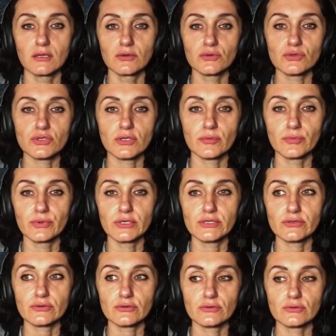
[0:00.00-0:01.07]
нужно
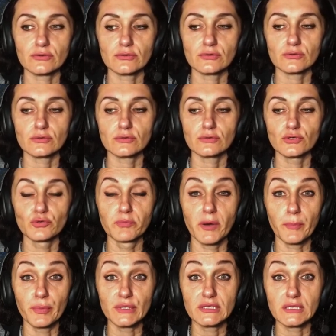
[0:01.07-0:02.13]
быть э,
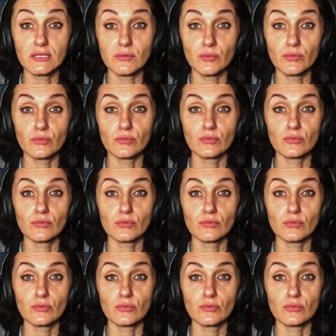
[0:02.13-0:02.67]
любопытным,